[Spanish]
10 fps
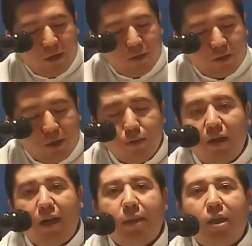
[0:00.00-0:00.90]
nos
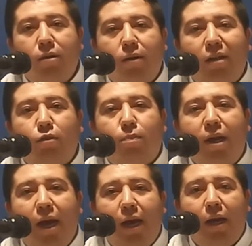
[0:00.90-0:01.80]
ayuda el Señor a
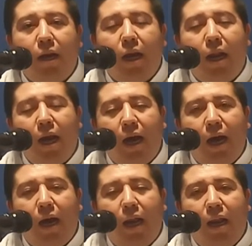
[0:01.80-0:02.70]
superar la,